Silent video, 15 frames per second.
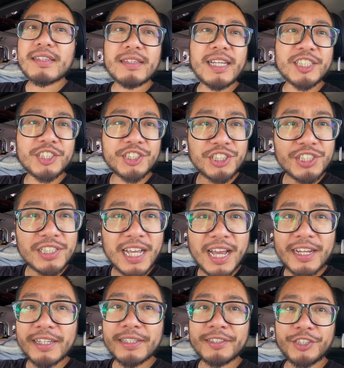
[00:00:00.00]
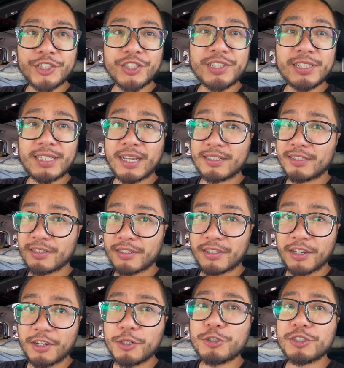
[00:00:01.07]
那斯大林其实他是
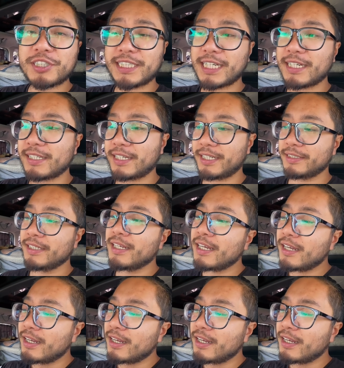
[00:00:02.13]
格鲁吉亚人，